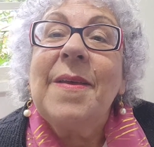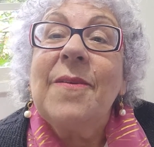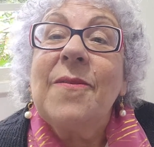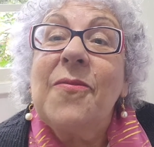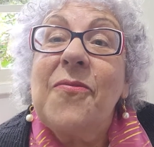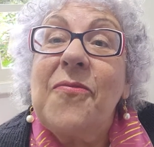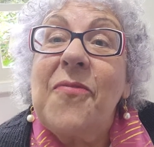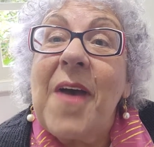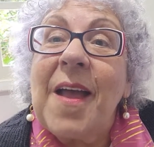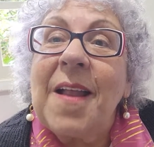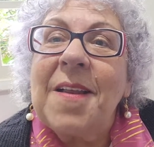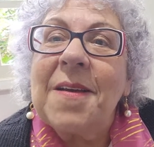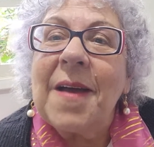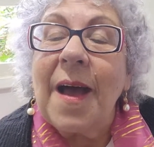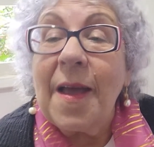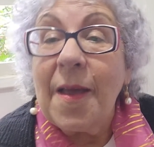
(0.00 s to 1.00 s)

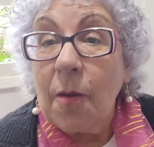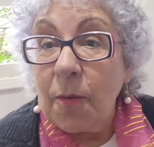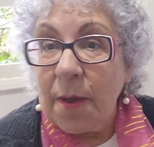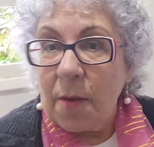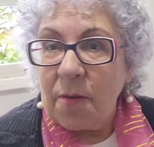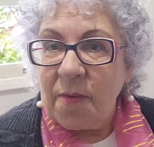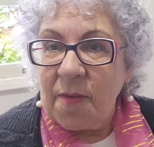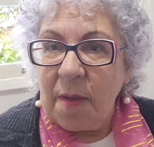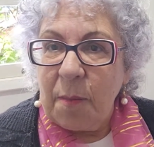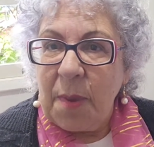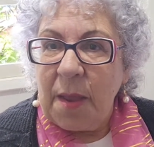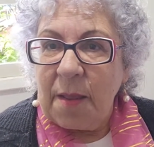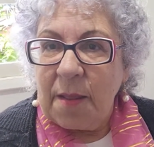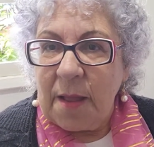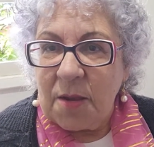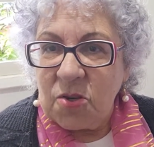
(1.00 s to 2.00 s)
Velha. Aí eu quero saber
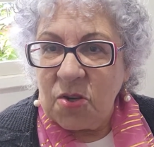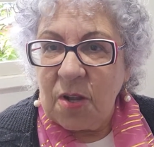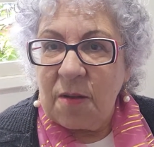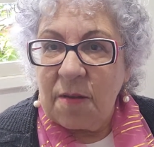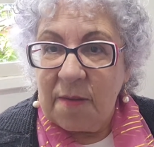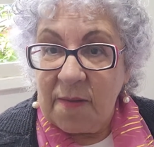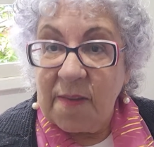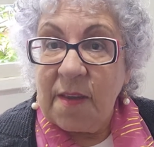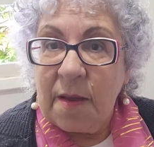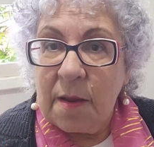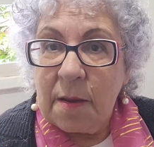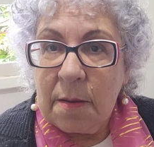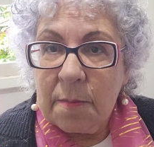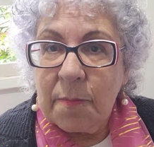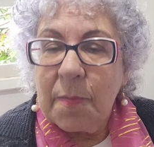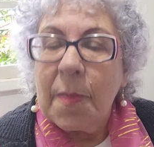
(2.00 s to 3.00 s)
a idade da
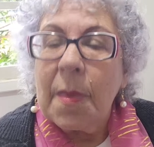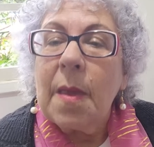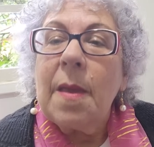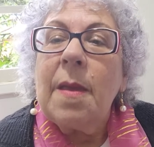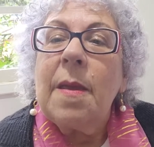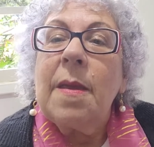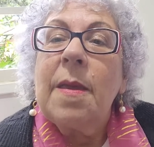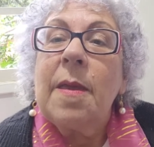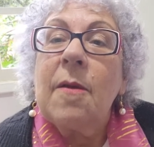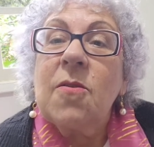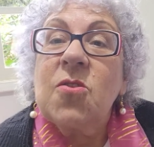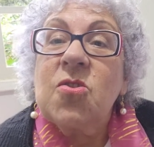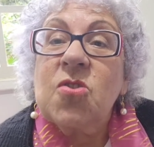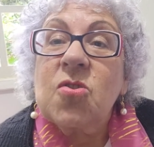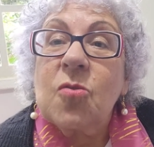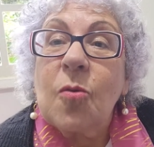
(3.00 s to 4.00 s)
anciã e
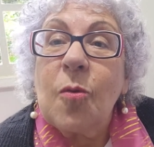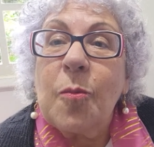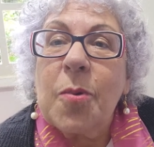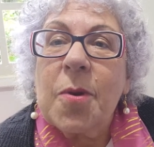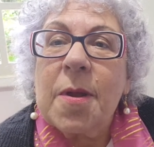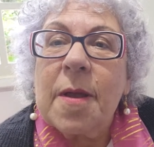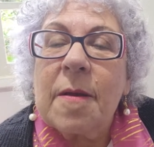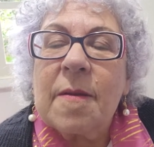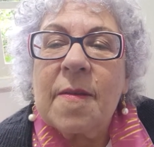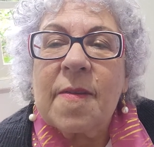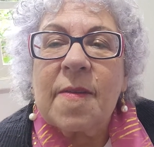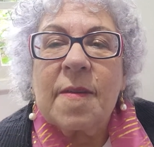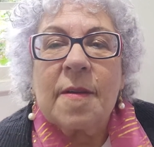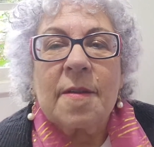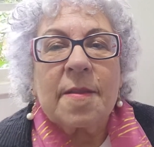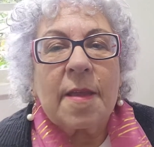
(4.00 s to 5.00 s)
descubro que a
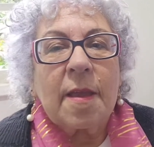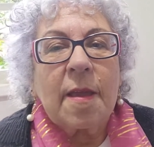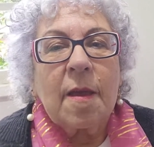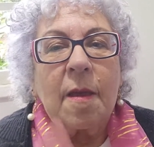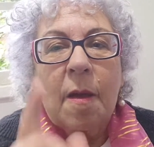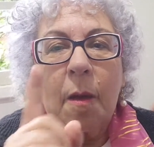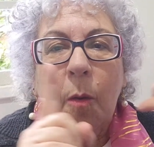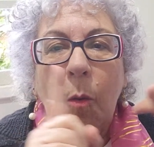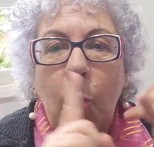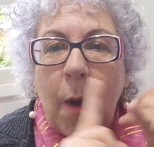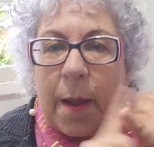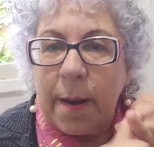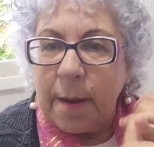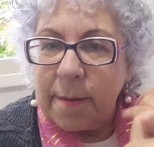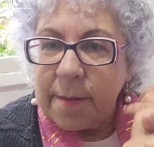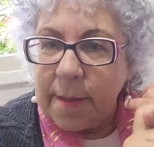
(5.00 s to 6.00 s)
anciã tem
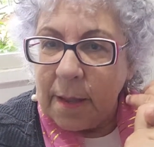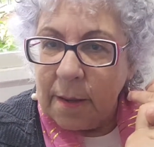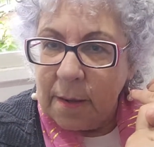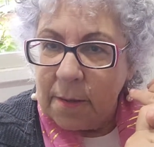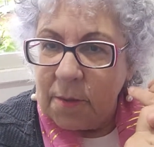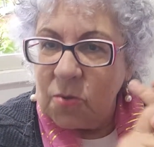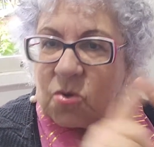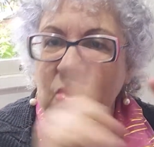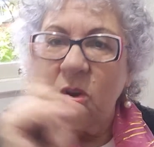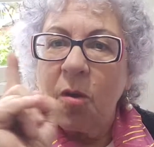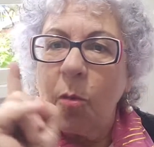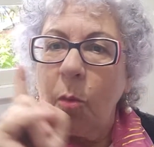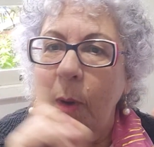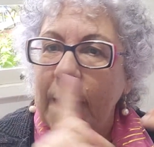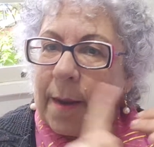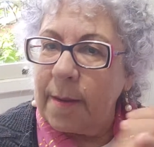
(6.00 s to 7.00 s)
40 anos,
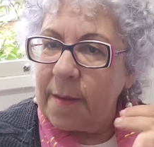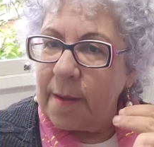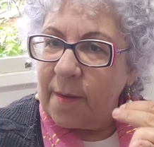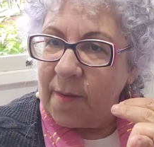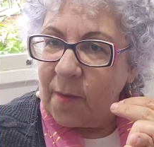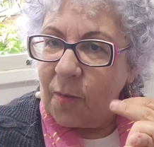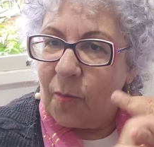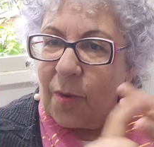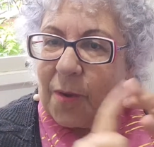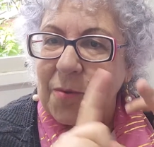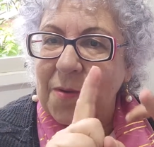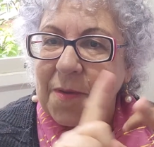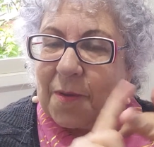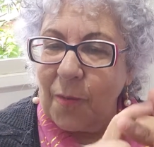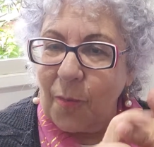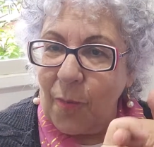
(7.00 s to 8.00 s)
45
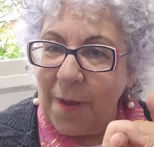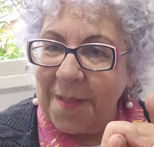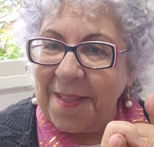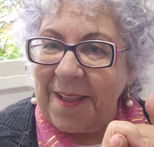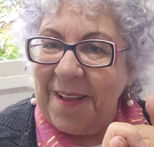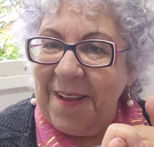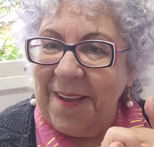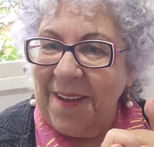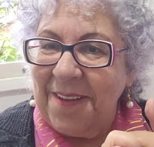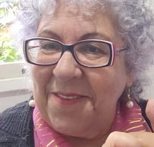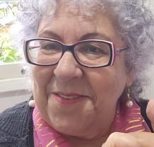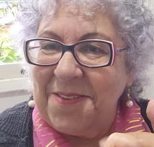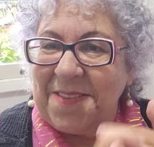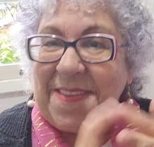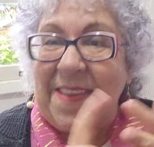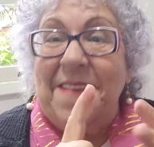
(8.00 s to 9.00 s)
anos, 50
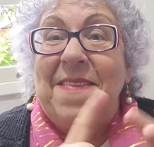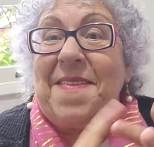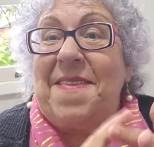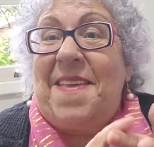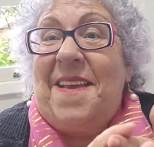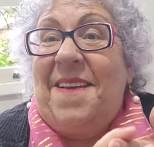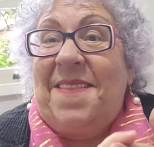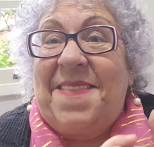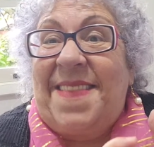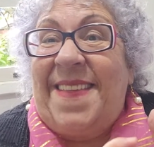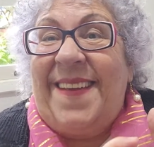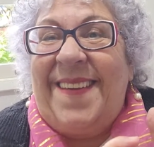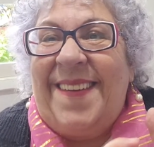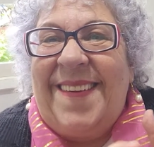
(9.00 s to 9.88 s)
anos, 60